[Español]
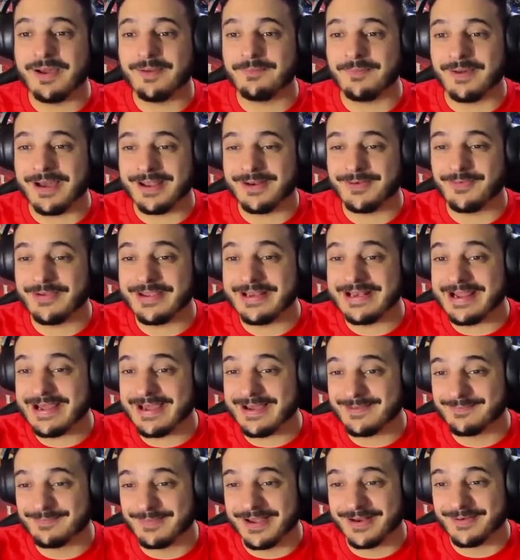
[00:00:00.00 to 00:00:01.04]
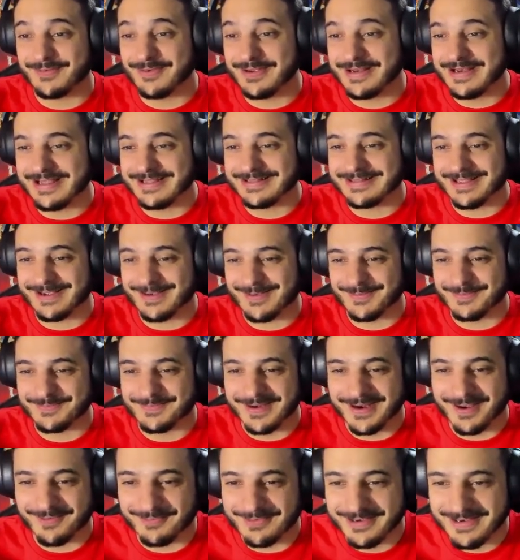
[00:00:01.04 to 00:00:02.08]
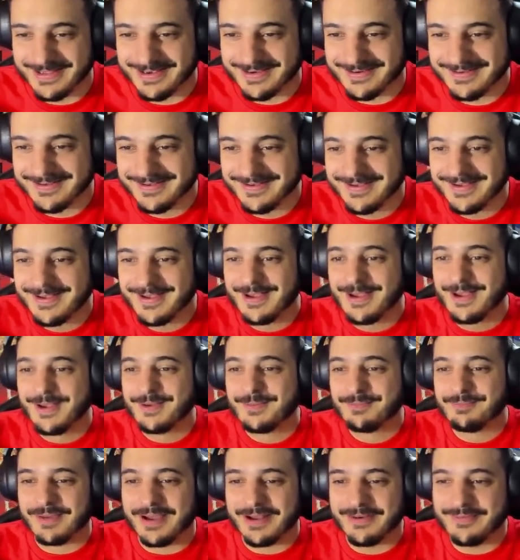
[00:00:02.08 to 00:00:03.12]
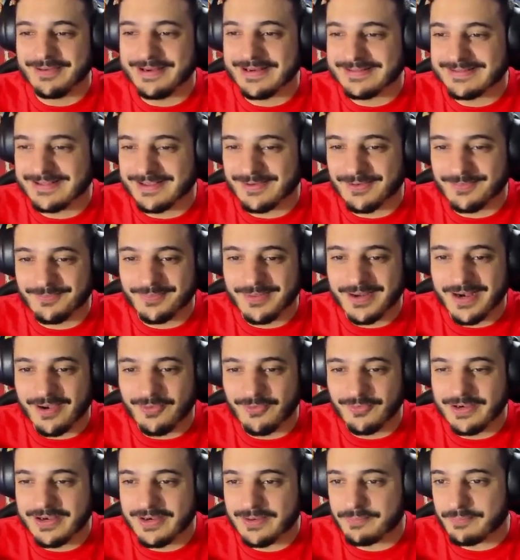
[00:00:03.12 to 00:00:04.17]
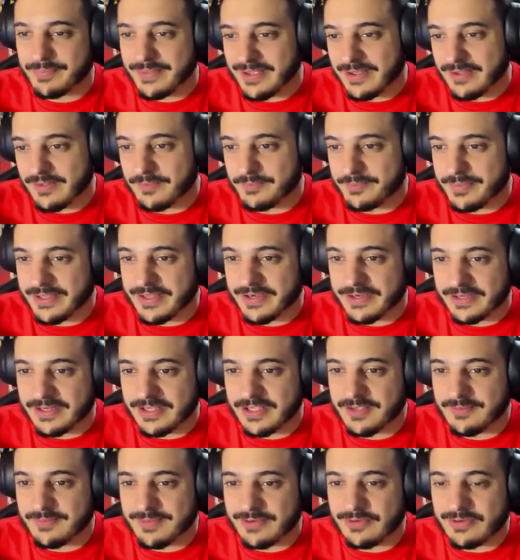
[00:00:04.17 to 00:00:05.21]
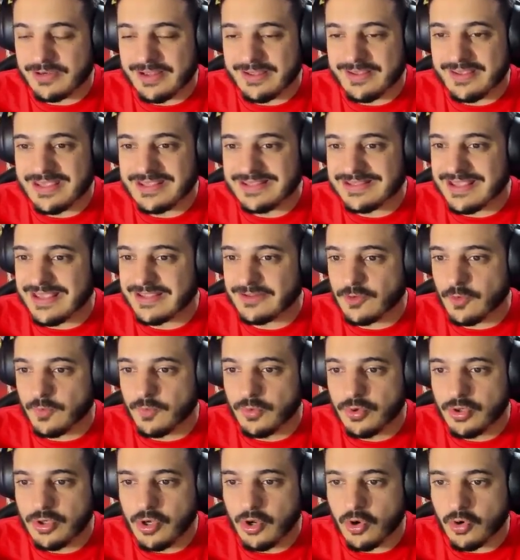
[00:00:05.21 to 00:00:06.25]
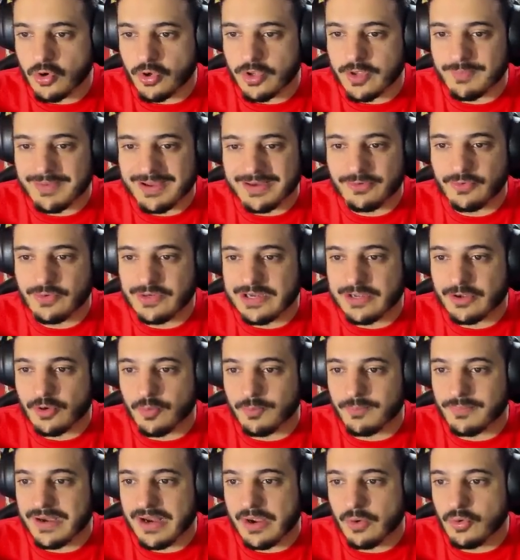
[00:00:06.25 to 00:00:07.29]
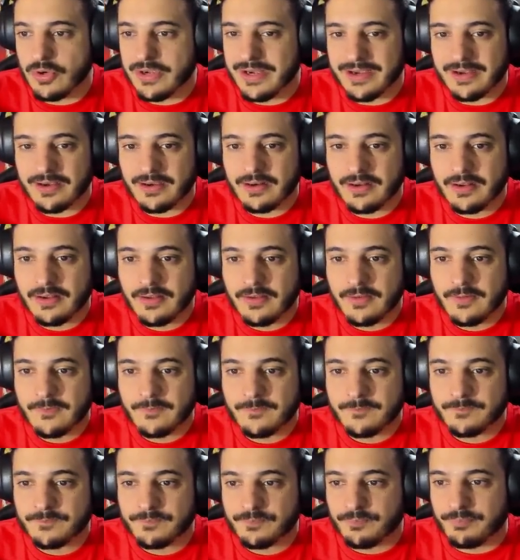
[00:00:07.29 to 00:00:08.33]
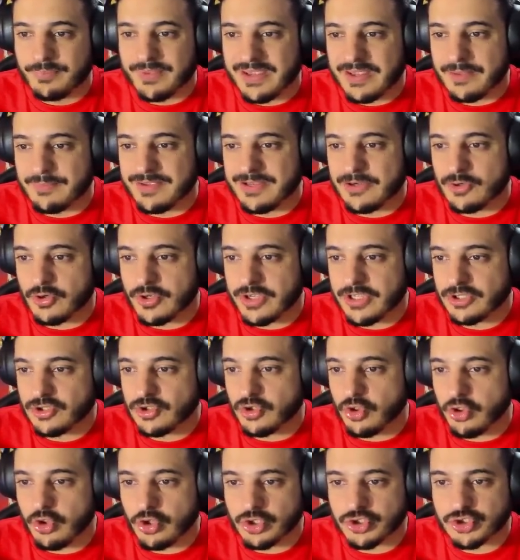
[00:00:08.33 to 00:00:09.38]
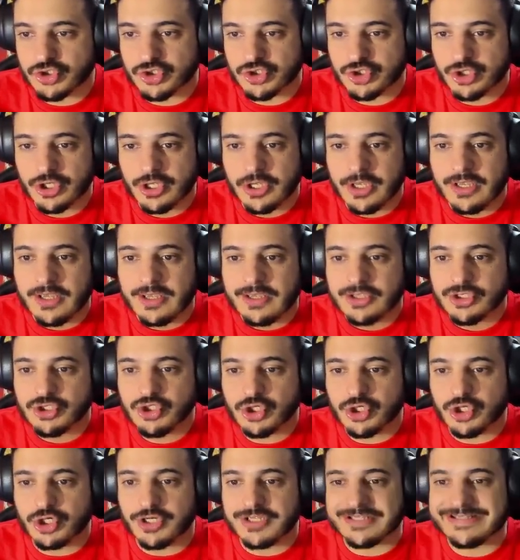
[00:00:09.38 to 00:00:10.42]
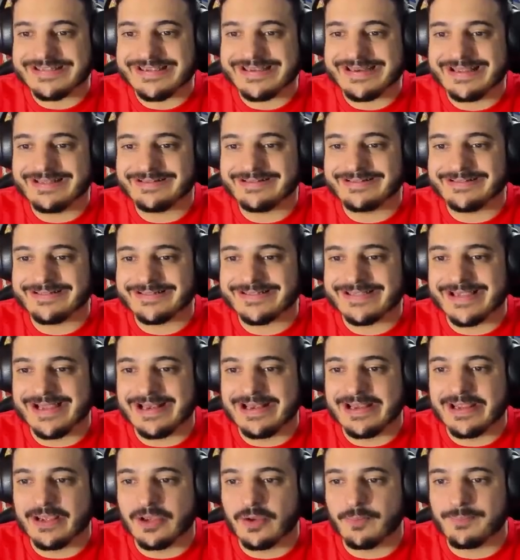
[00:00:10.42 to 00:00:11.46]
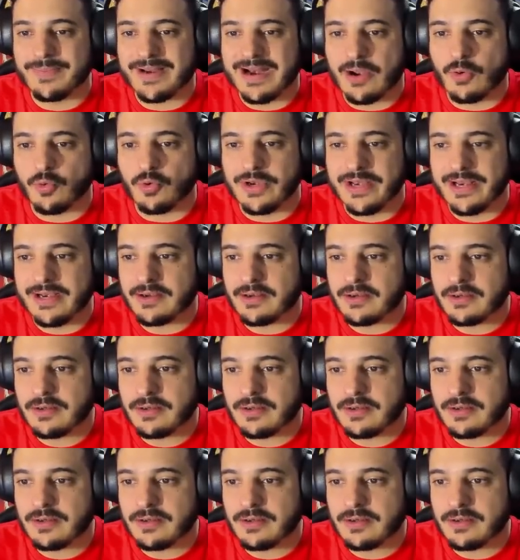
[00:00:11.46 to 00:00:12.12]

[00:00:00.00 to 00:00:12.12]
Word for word: Manuela, está con Brawler. Manuela está con Brawler. Pega, Ricky Manuela. esto es muy loco, que Manuela con Brawler pegue menos que estos dos. Yo creo que si en este te sale Brawler.